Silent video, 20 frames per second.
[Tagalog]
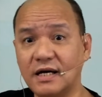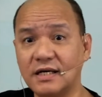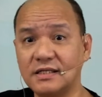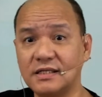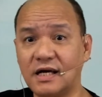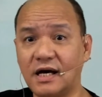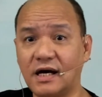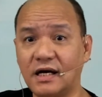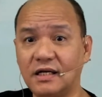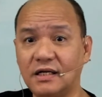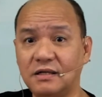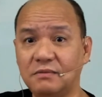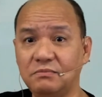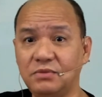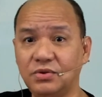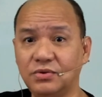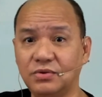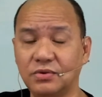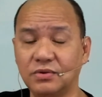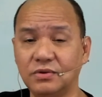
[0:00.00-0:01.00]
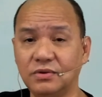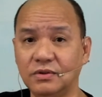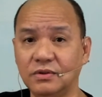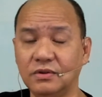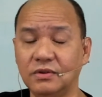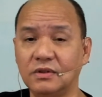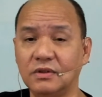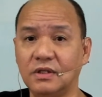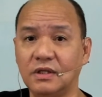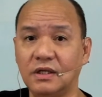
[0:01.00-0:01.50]
sa akin ng bureau,
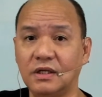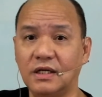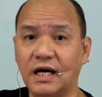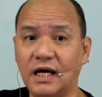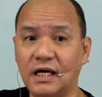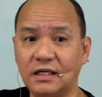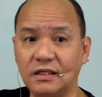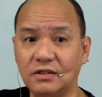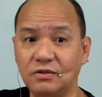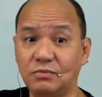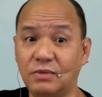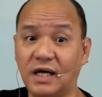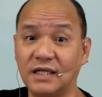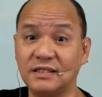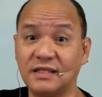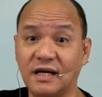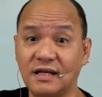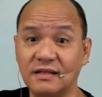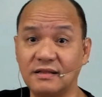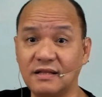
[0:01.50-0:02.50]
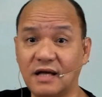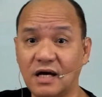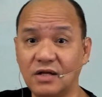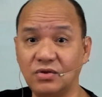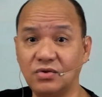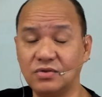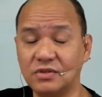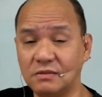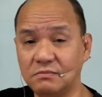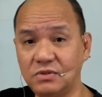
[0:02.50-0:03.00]
ha, ng mga
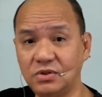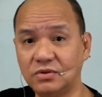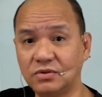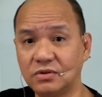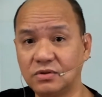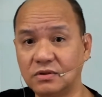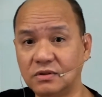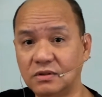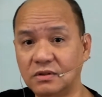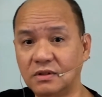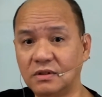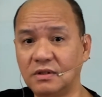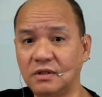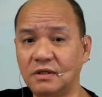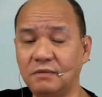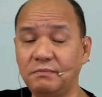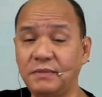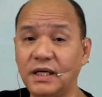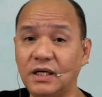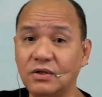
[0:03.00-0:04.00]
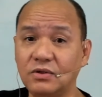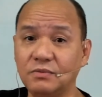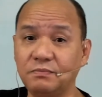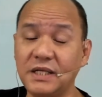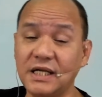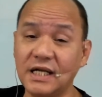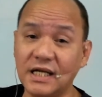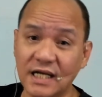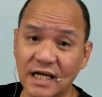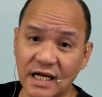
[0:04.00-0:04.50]
tarantado sa bureau, pero
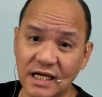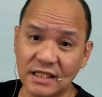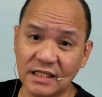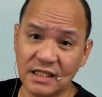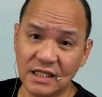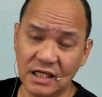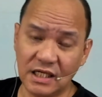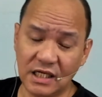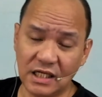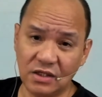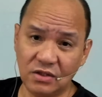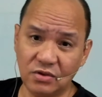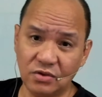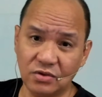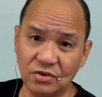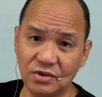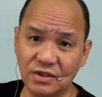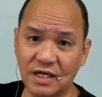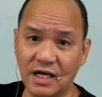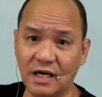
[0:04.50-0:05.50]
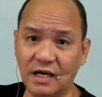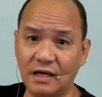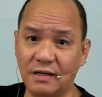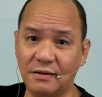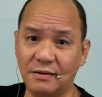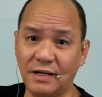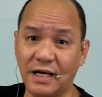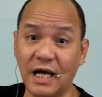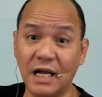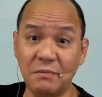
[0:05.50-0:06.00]
pinananatili ko
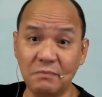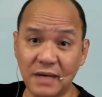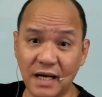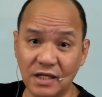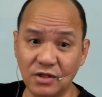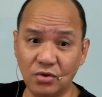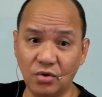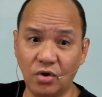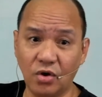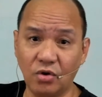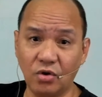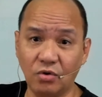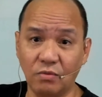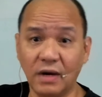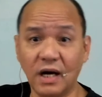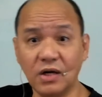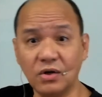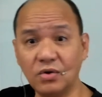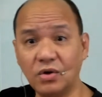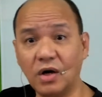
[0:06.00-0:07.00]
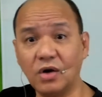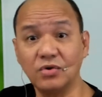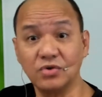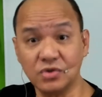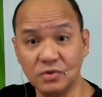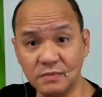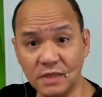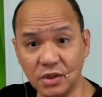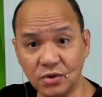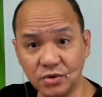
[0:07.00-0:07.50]
na kalmado ako bago ako
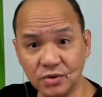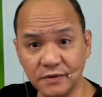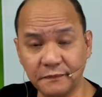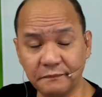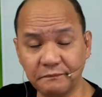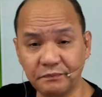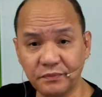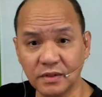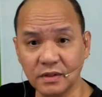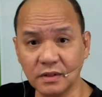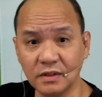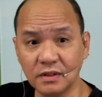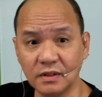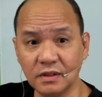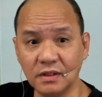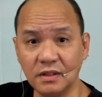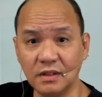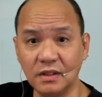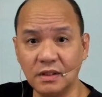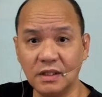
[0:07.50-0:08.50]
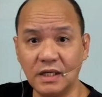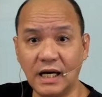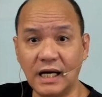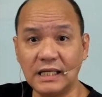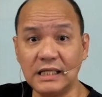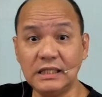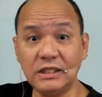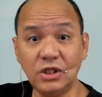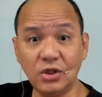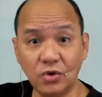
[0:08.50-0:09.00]
sumagot. Ah,
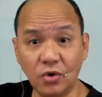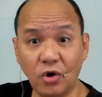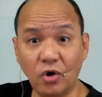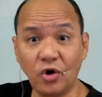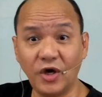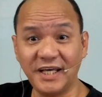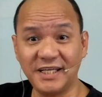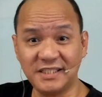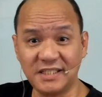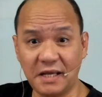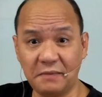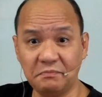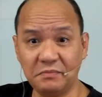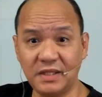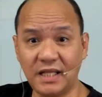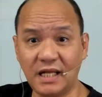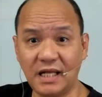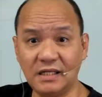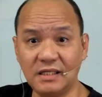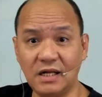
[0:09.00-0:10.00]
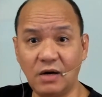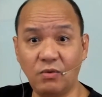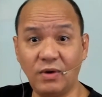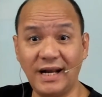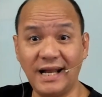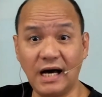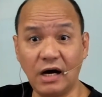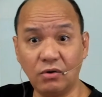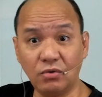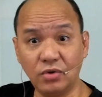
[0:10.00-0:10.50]
hindi ho ako exempted na
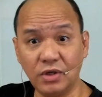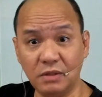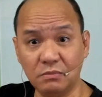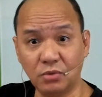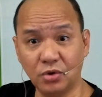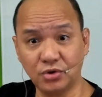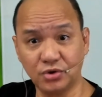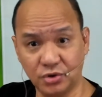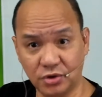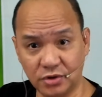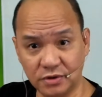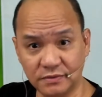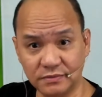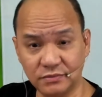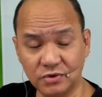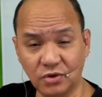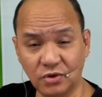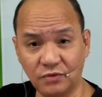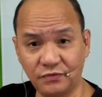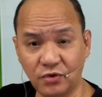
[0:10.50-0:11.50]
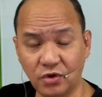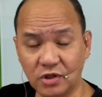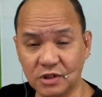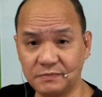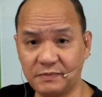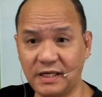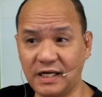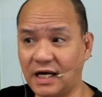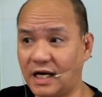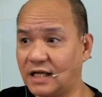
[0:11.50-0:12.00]
wala akong emosyon. Of course,
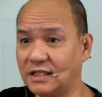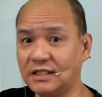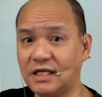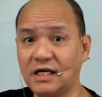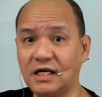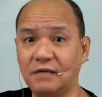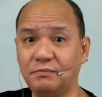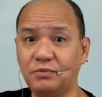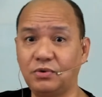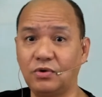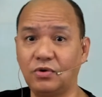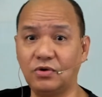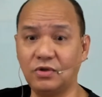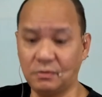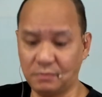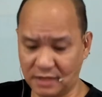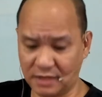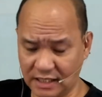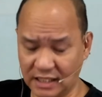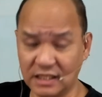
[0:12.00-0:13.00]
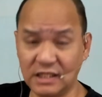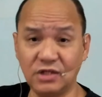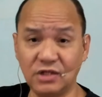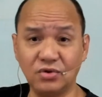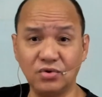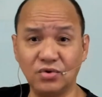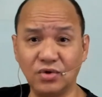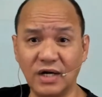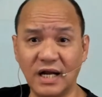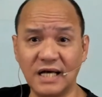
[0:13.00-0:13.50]
pag nakatanggap ho ako ng mga
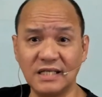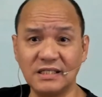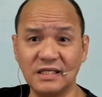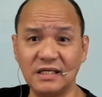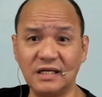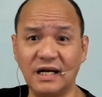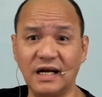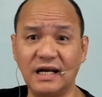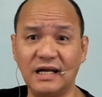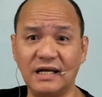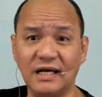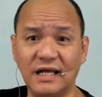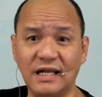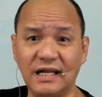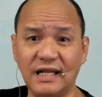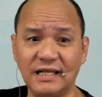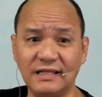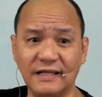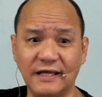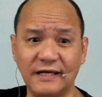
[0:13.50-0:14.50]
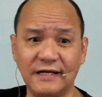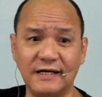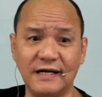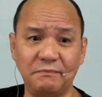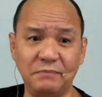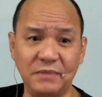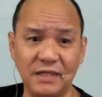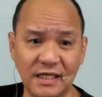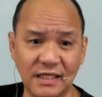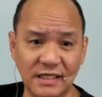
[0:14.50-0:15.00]
ganitong klaseng ah, letter na
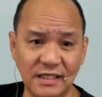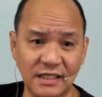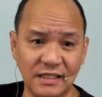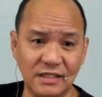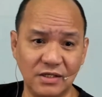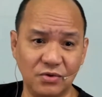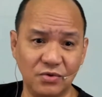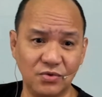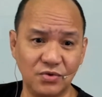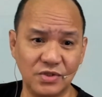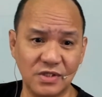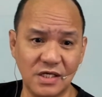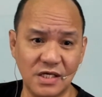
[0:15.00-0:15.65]
pinakikita ko sa